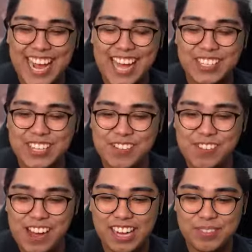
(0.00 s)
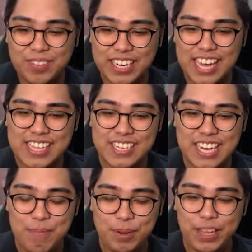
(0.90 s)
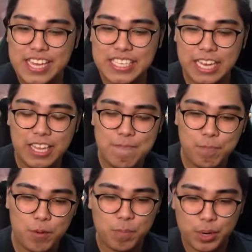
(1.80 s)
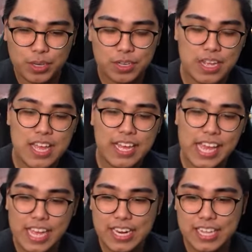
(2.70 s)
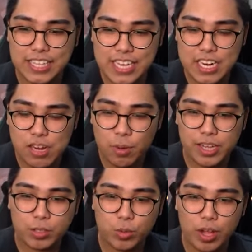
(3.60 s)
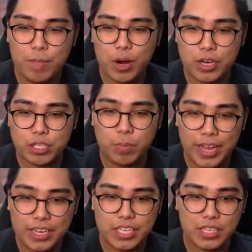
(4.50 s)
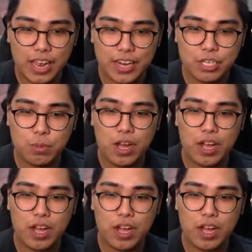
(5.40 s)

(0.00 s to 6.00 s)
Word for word: Actually mga kabarkada, syempre, isa din pong perk kaya natin ginawa ang 12 hours mining challenge mga